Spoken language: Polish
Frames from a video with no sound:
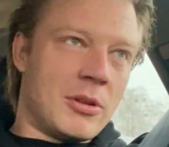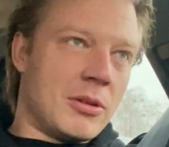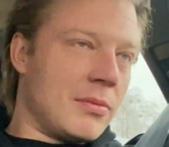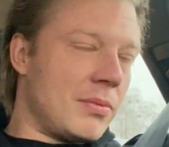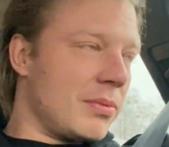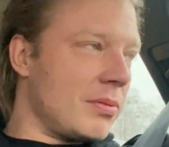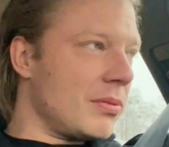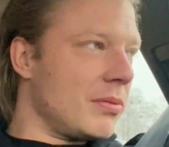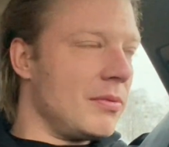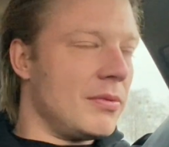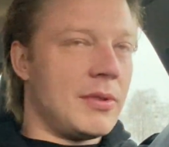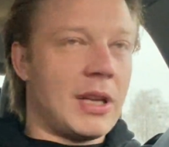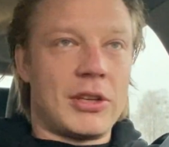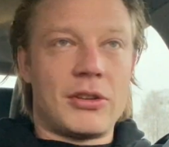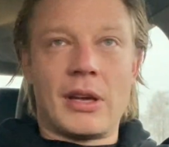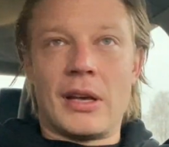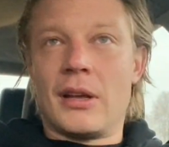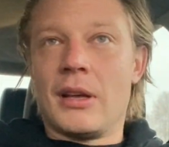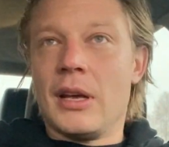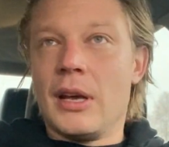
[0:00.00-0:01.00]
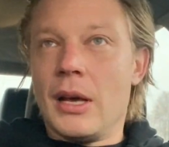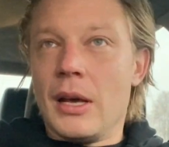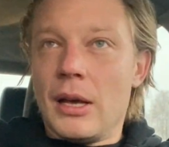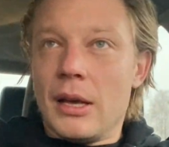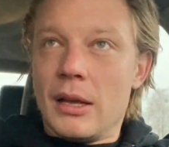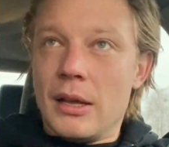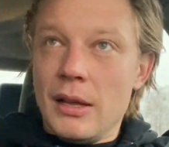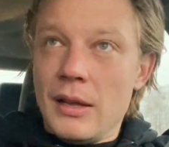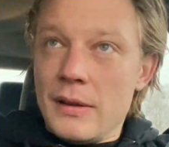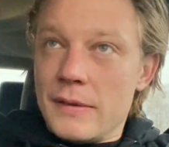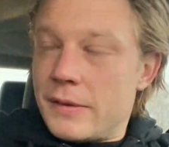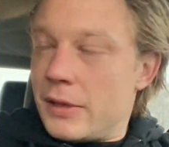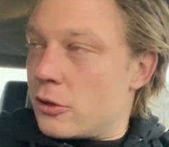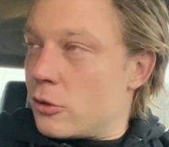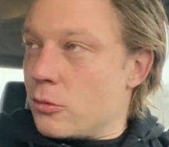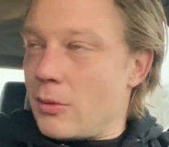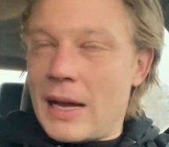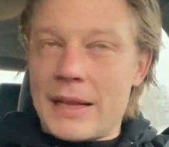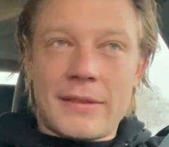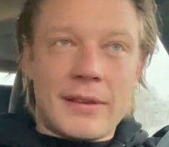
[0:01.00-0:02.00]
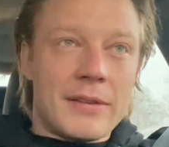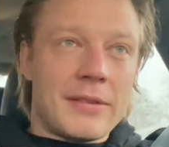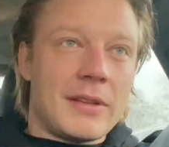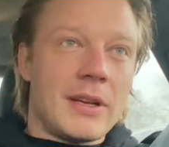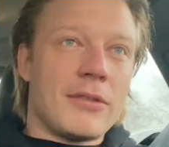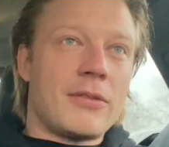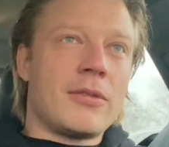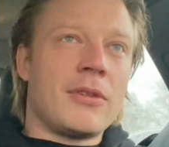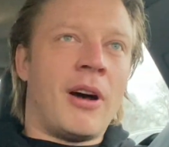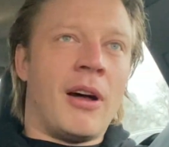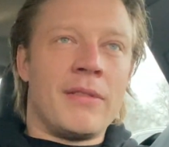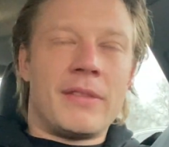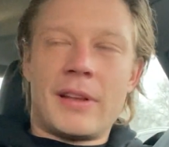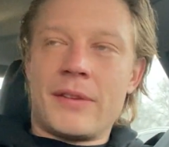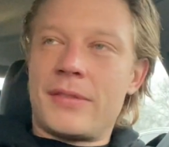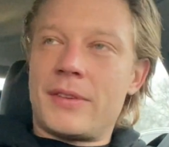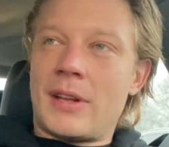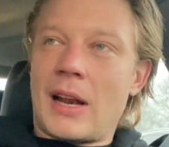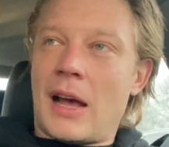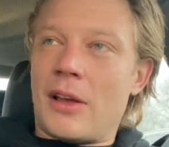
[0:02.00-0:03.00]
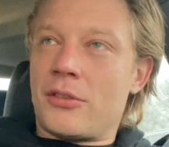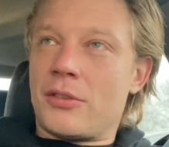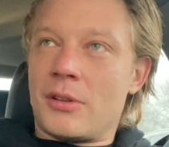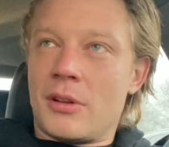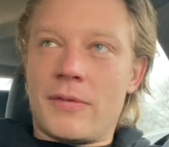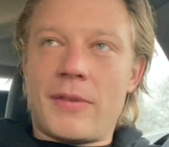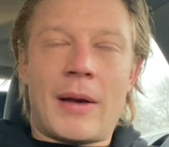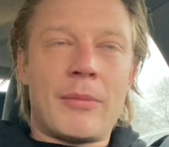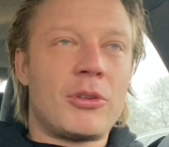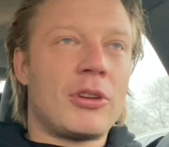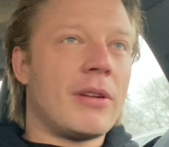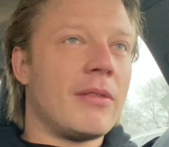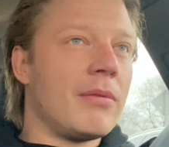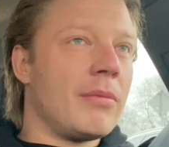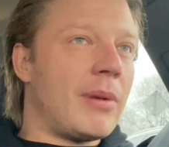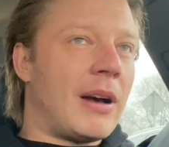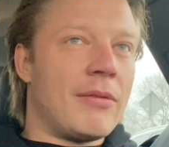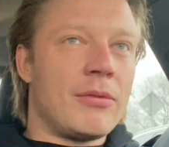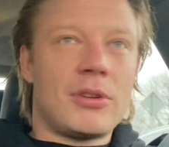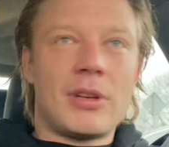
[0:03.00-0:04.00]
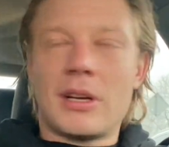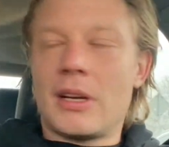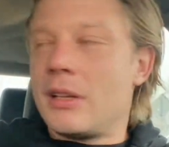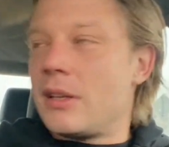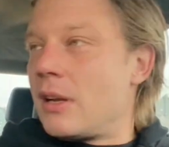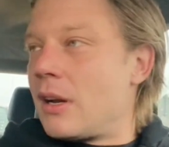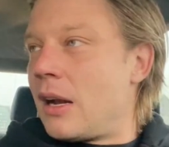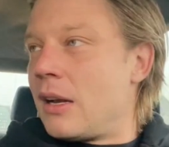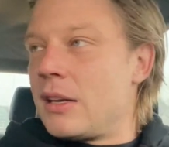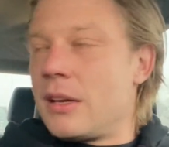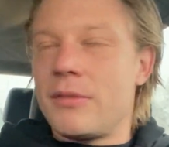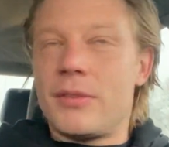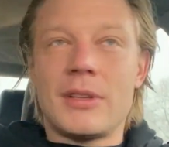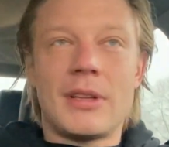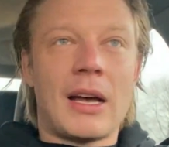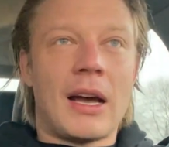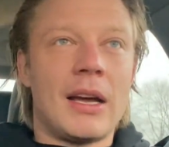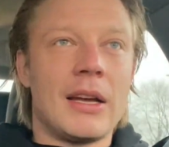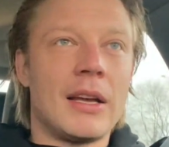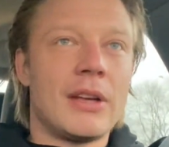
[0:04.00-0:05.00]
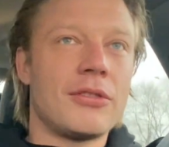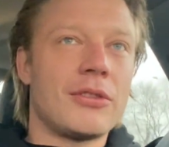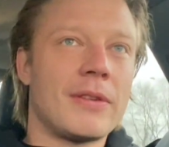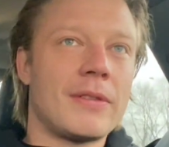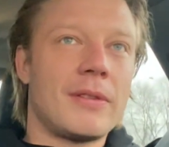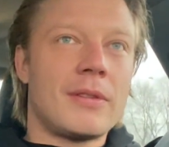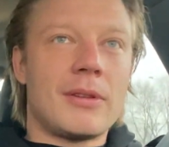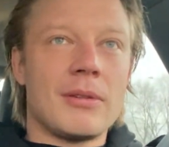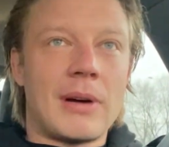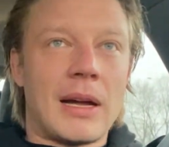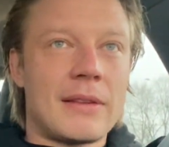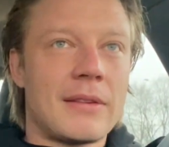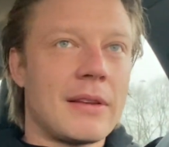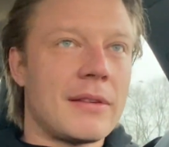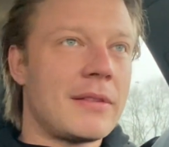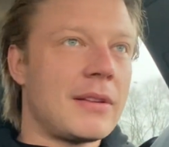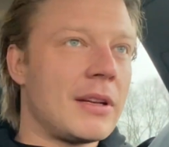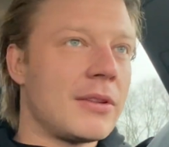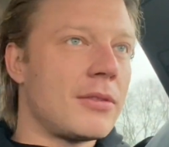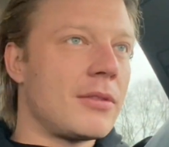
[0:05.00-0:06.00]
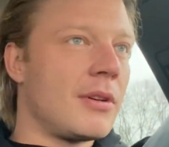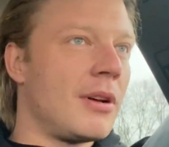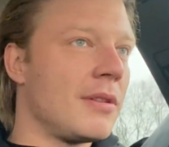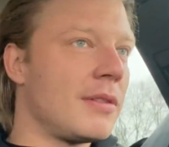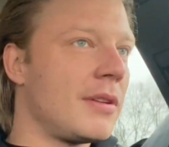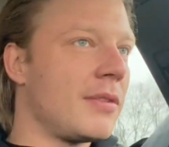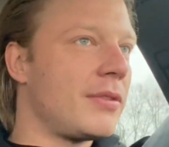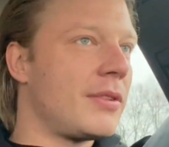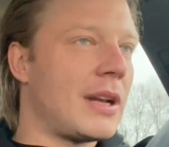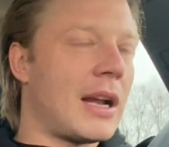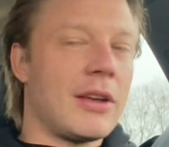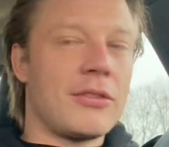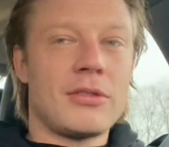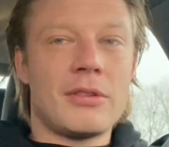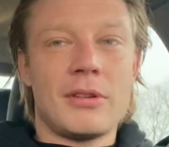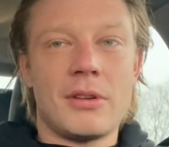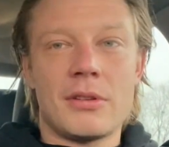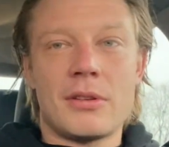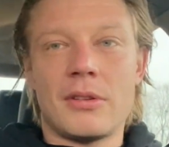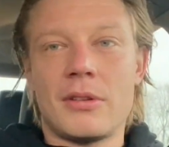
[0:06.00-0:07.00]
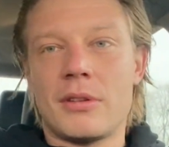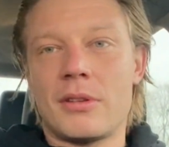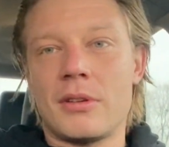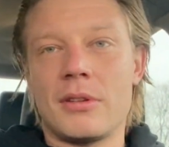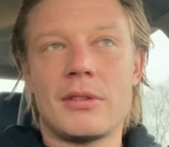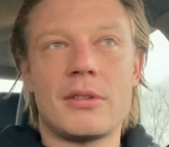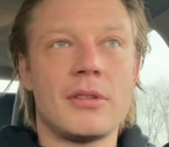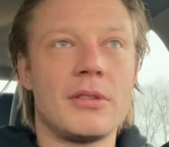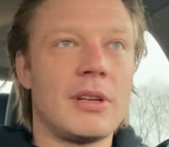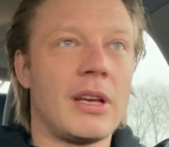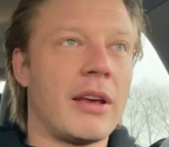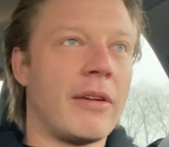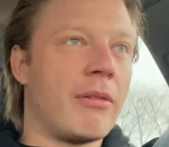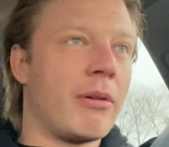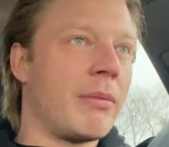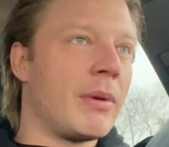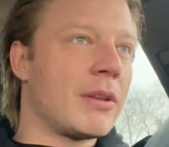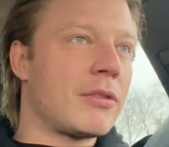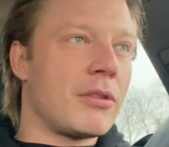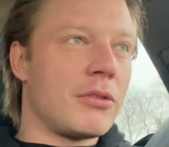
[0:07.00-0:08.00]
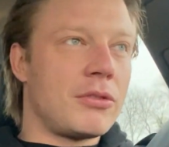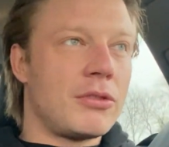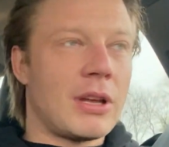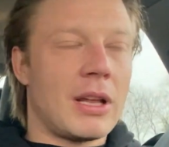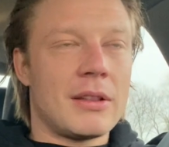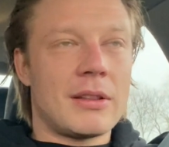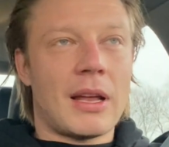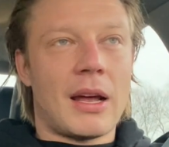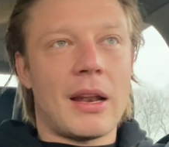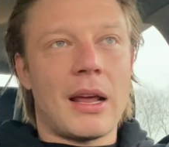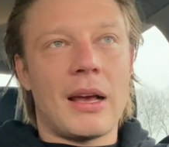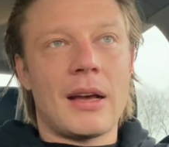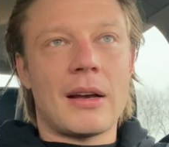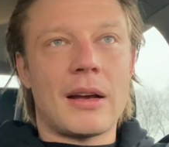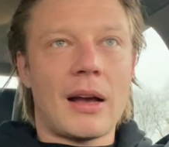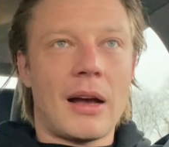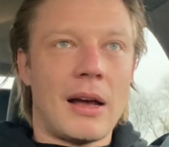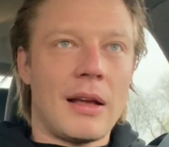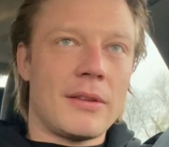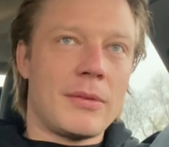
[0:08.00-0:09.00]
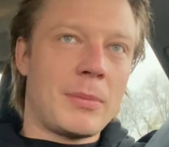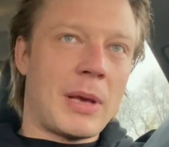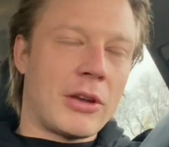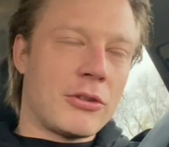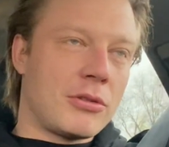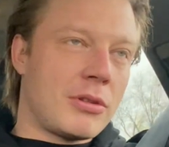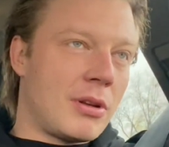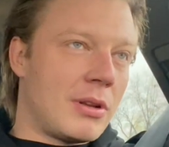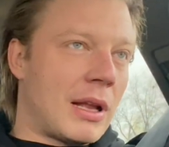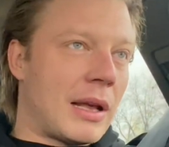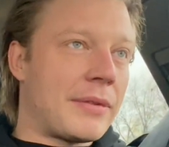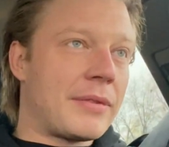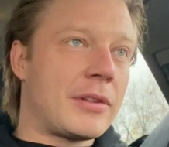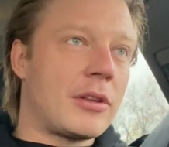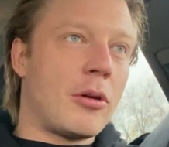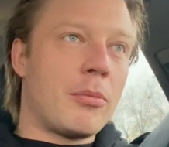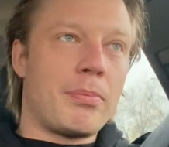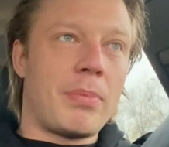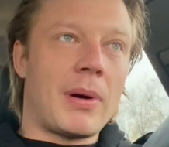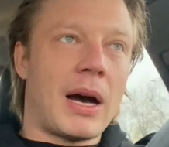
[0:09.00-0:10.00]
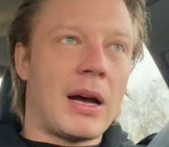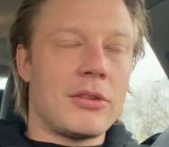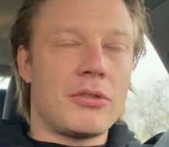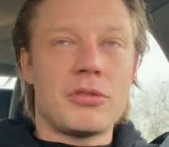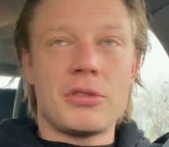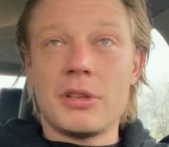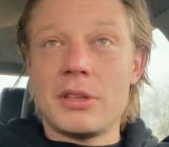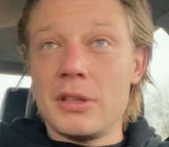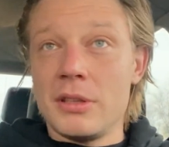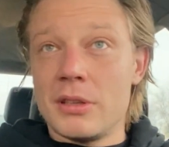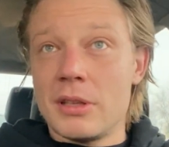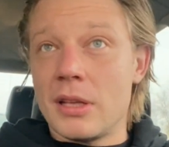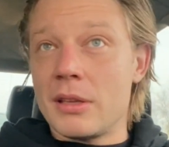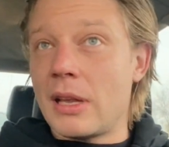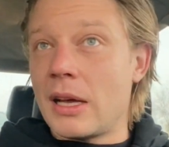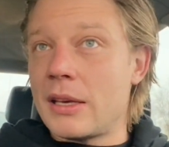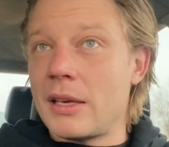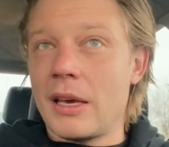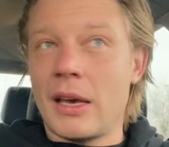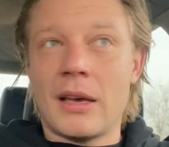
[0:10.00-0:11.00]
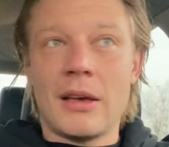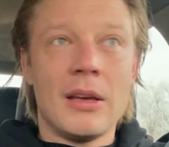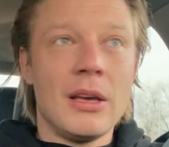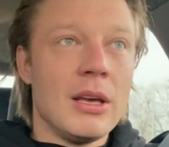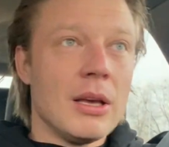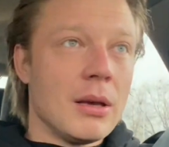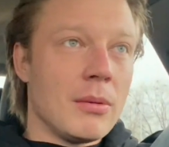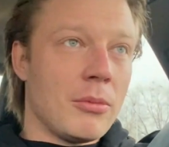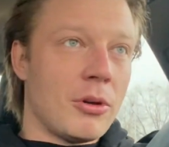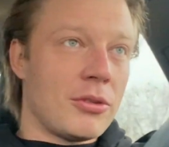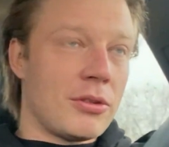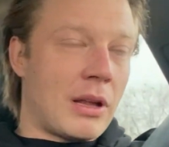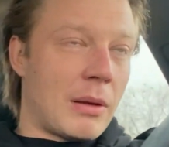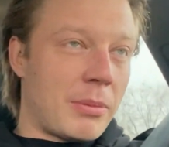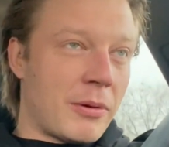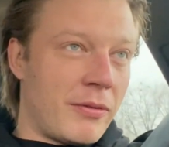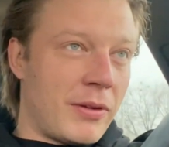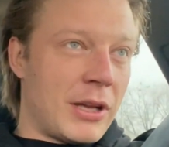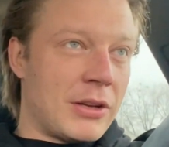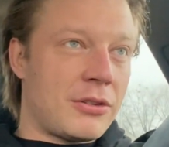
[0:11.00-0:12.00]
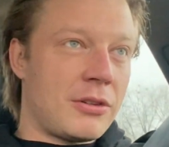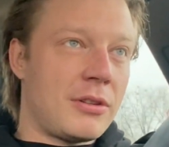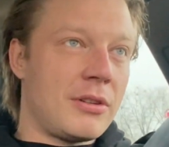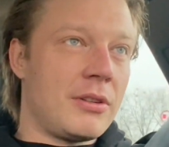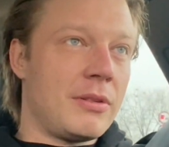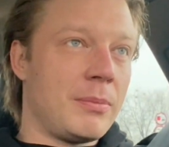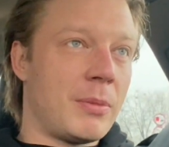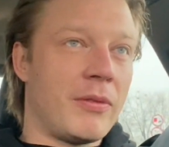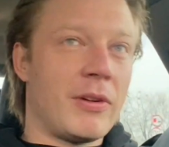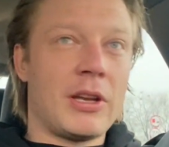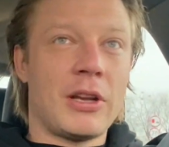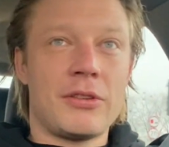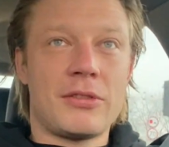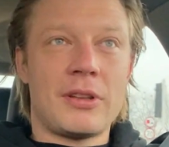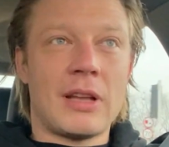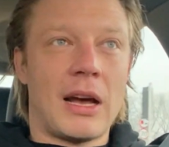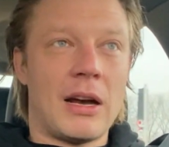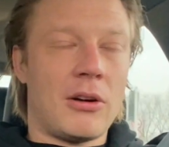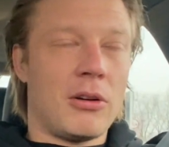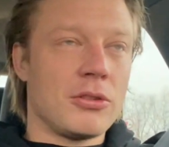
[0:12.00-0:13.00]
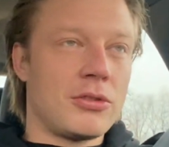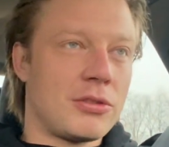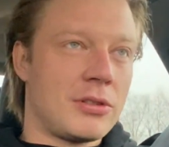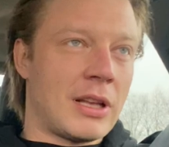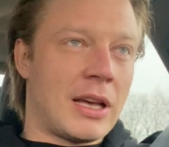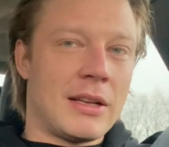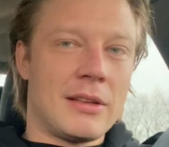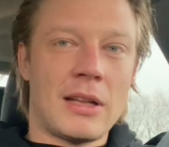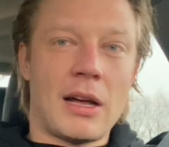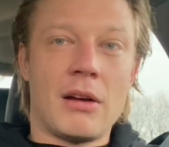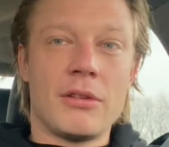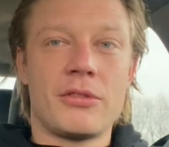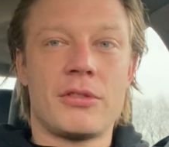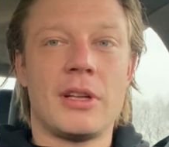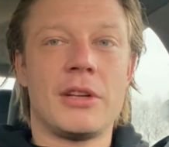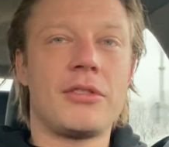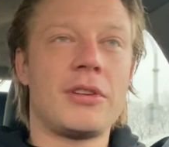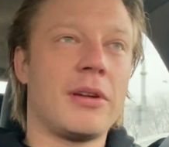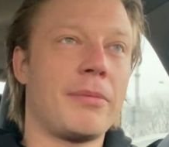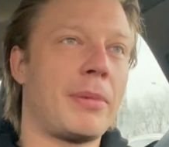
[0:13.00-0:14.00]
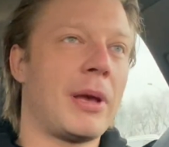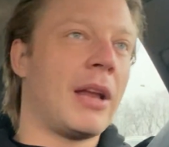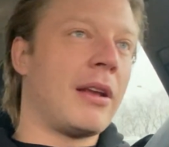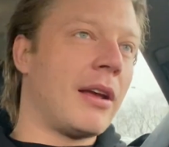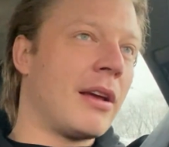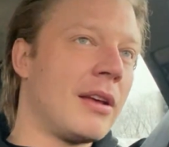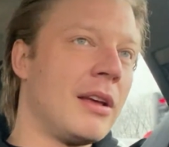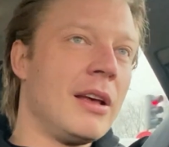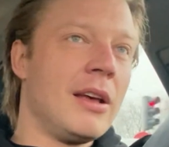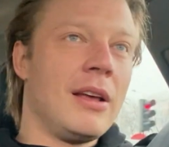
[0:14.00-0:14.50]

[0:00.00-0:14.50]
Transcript: No, wiecie, sytuacje stresujące w straży. No wam się, wam się generalnie wydaje, że sytuacje stresujące w straży, no to, to, to nie wiem, jest odcięta ręka, zmiażdżona stopa, czy inne takie, można powiedzieć, powiedzieć naoczne, naoczne cierpienie.